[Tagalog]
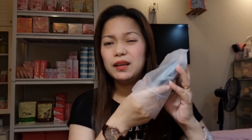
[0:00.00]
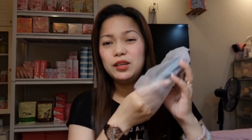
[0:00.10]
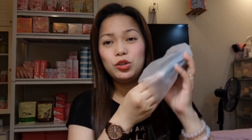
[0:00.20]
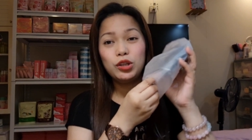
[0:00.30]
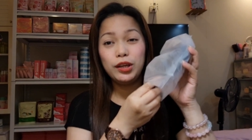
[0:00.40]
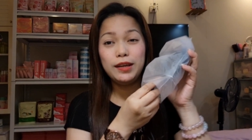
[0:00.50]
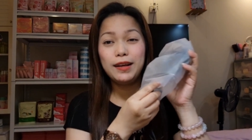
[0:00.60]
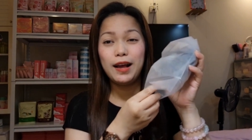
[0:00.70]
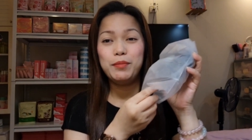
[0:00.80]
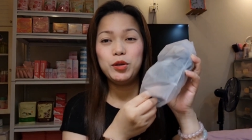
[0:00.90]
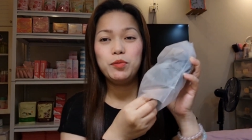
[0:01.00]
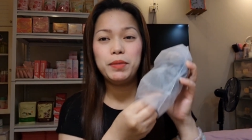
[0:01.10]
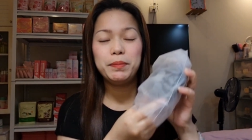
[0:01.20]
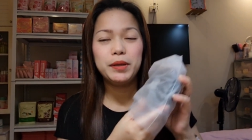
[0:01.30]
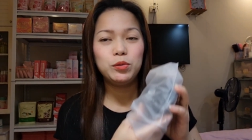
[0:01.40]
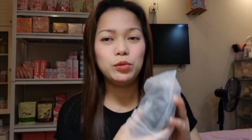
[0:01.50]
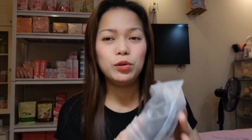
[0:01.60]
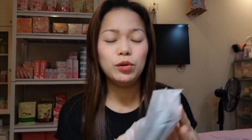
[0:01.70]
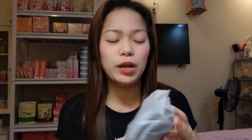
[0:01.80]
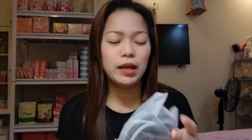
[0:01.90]
ito na yung ginagamit kong
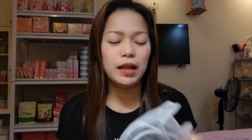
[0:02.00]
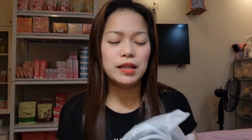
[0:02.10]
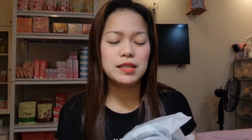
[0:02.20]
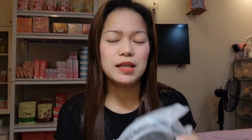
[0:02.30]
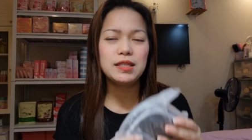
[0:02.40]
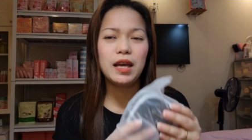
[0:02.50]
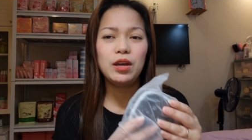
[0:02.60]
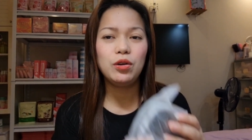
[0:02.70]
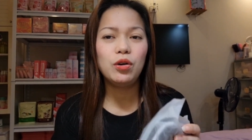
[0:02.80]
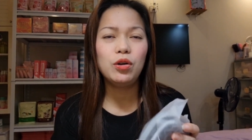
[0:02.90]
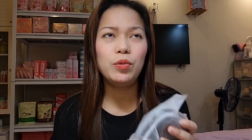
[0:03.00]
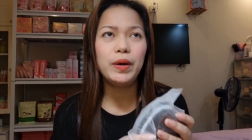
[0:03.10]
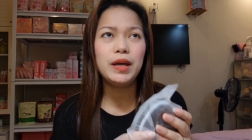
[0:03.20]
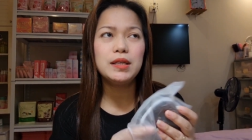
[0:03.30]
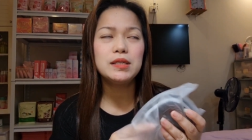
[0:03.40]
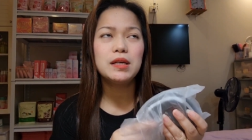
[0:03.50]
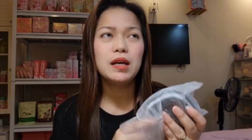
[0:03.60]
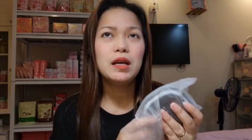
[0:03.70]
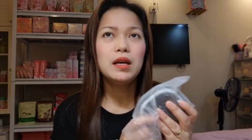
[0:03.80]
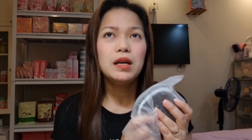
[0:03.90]
pampatulog kay Lance. Kasi I always,
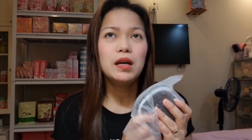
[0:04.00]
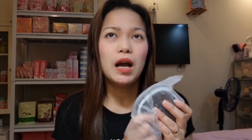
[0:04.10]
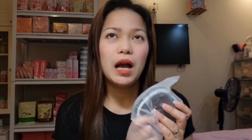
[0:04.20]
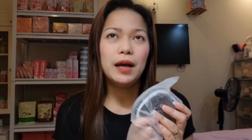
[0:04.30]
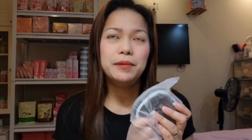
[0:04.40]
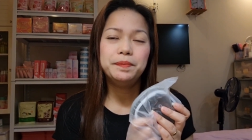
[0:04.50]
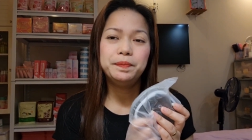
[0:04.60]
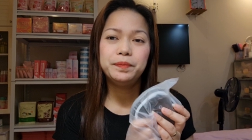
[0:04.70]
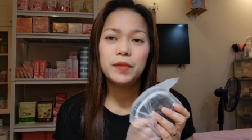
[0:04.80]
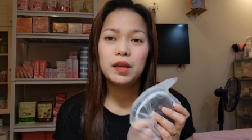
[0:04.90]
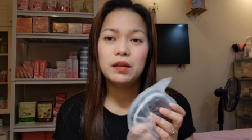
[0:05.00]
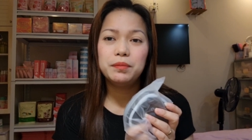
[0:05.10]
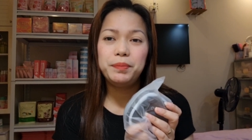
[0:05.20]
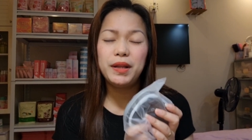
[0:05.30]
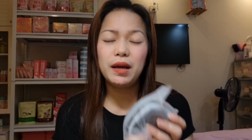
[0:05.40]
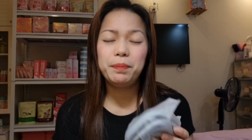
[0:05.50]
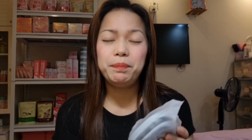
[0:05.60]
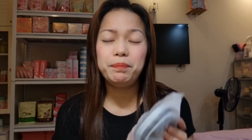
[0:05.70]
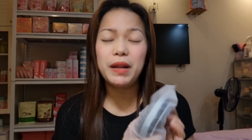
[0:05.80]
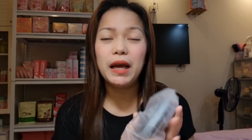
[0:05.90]
um, pinag,
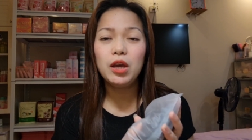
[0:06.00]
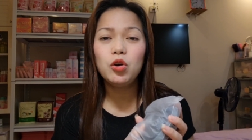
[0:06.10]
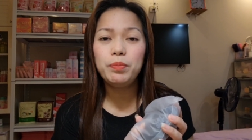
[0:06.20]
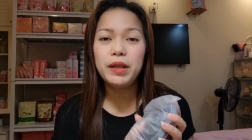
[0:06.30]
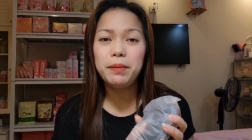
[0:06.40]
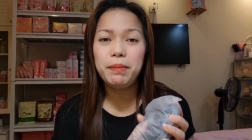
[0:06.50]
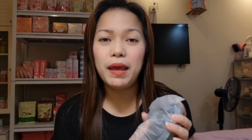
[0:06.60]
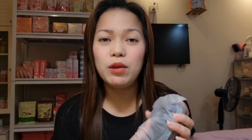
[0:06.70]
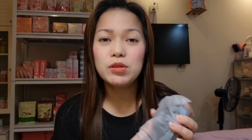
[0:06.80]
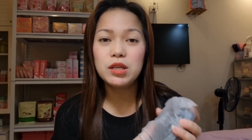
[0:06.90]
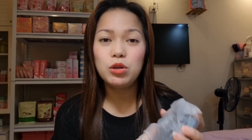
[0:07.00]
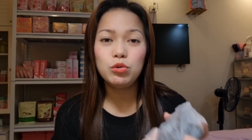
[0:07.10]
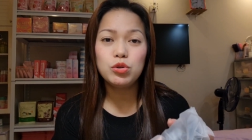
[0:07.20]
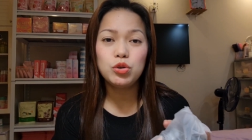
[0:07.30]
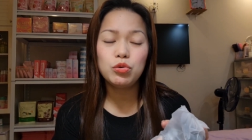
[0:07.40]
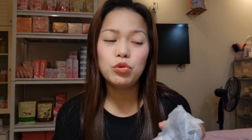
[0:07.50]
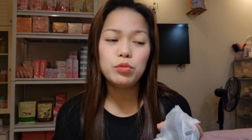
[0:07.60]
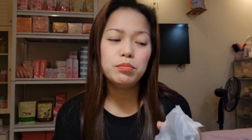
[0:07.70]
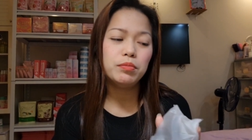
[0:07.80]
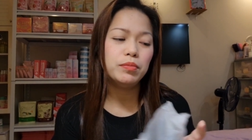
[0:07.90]
lagi kong piniplay yung sa
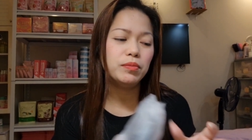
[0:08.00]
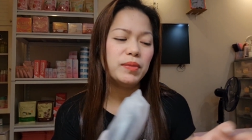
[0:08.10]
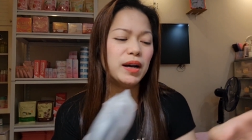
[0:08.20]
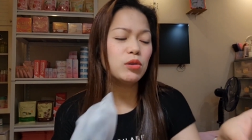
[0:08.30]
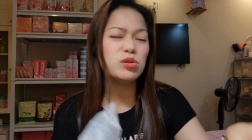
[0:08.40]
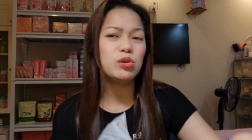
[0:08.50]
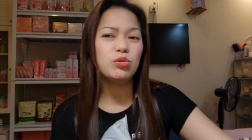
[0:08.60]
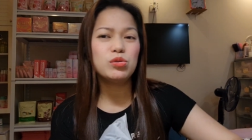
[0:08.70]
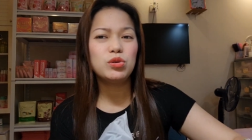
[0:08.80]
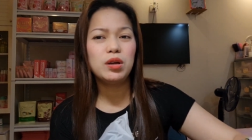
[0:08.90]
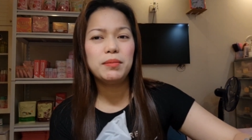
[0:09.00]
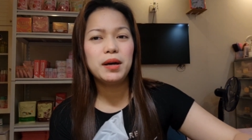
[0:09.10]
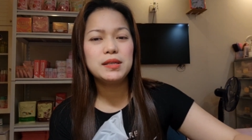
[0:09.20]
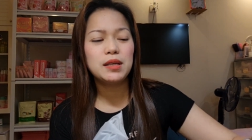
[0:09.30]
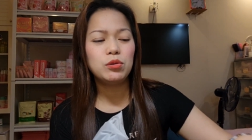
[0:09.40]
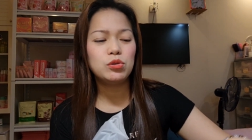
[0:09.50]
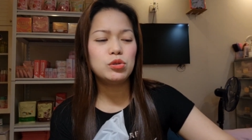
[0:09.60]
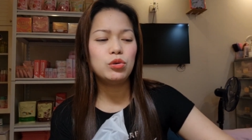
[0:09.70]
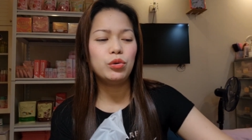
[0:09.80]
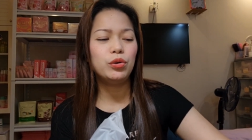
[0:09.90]
YouTube, mga gustong-gusto niya mga sounds
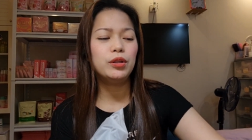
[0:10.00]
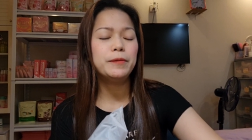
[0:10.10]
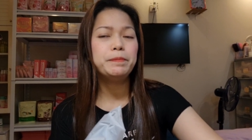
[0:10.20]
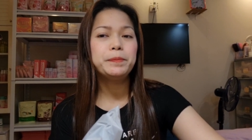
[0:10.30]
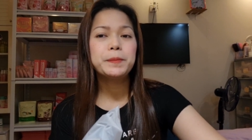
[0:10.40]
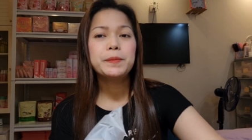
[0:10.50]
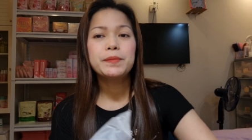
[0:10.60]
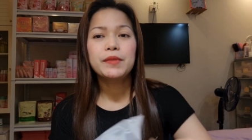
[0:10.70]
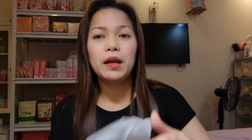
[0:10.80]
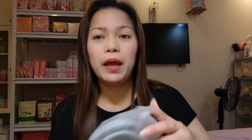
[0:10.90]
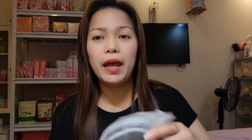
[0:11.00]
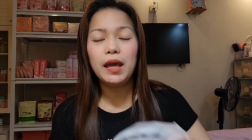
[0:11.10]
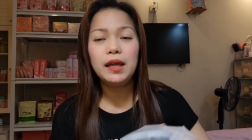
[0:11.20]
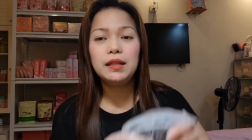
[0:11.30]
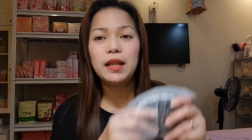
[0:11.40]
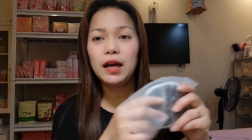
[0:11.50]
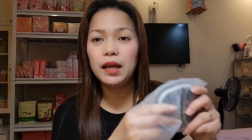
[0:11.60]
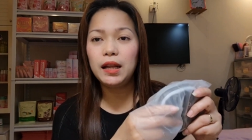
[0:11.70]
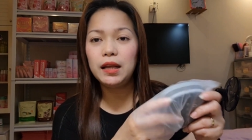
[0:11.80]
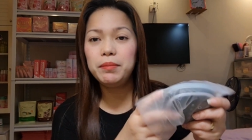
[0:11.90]
doon. And
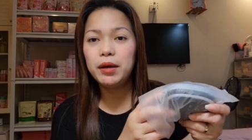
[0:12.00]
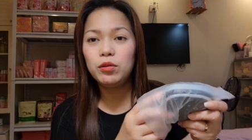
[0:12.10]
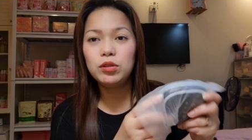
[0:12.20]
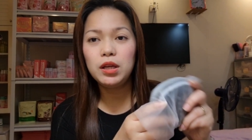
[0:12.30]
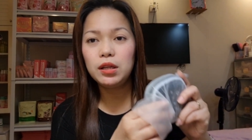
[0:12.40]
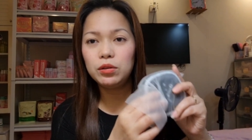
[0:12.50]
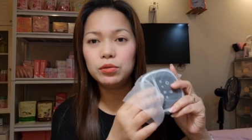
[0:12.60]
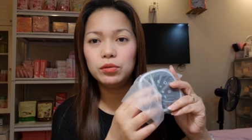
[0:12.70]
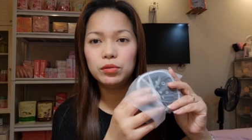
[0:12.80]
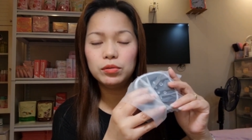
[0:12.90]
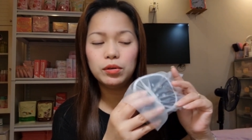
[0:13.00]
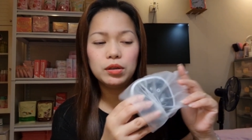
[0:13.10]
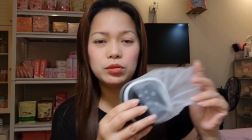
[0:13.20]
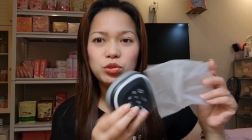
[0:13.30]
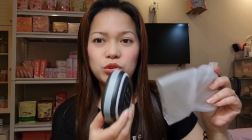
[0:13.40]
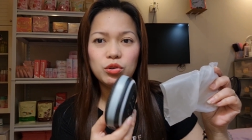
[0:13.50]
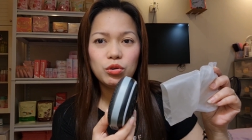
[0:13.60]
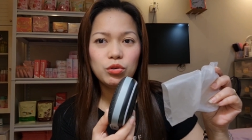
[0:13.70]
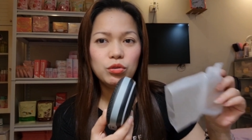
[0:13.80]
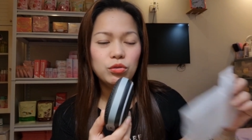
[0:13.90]
luckily, meron dito.
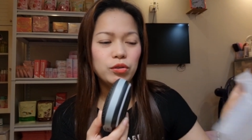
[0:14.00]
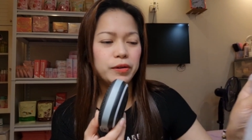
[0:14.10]
So,